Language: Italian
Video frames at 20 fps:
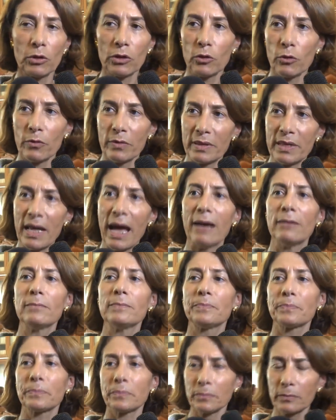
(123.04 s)
di novità
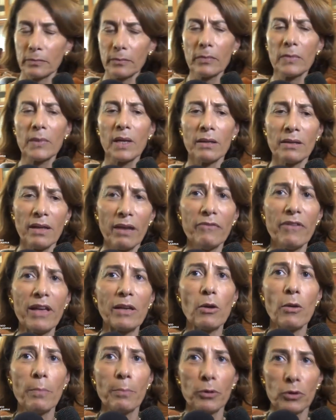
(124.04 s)

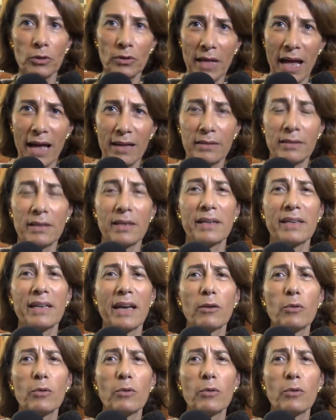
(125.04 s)
davvero importante? Che a